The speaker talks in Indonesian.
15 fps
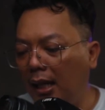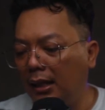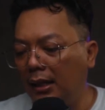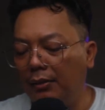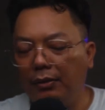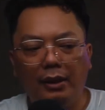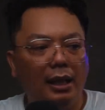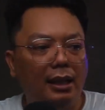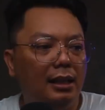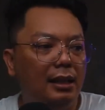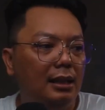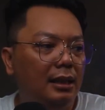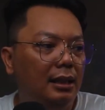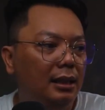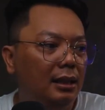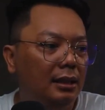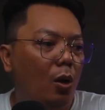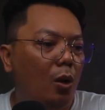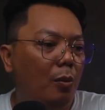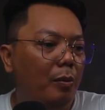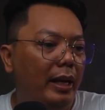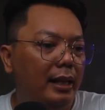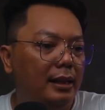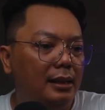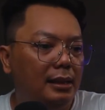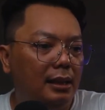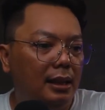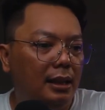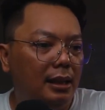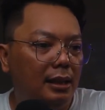aktifkan di OBS
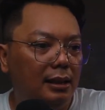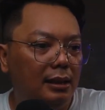nya